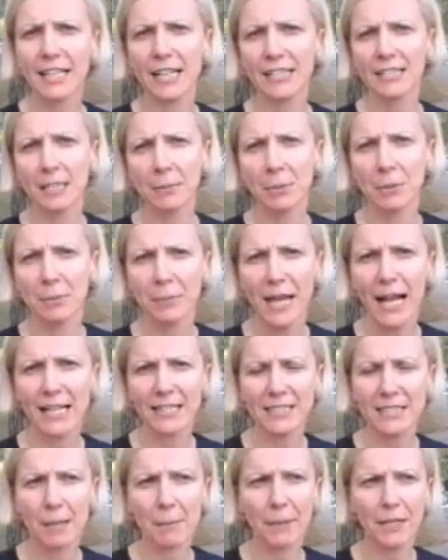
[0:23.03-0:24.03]
gazebo in
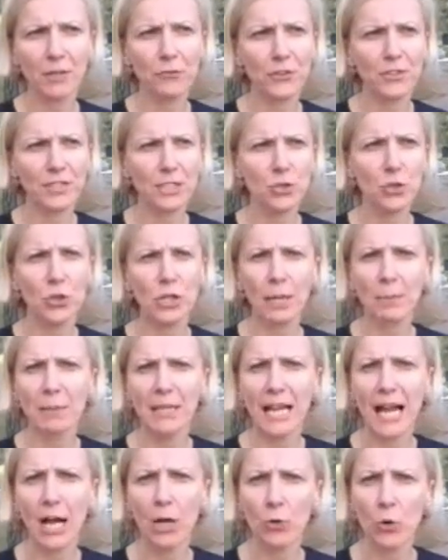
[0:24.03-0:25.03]
piazza, manifestazioni a
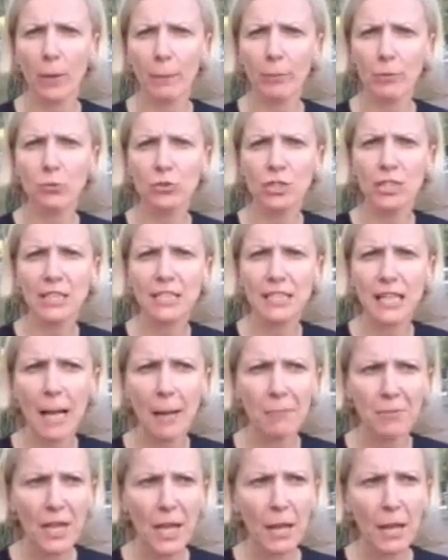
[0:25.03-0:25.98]
Milano, a Pontida,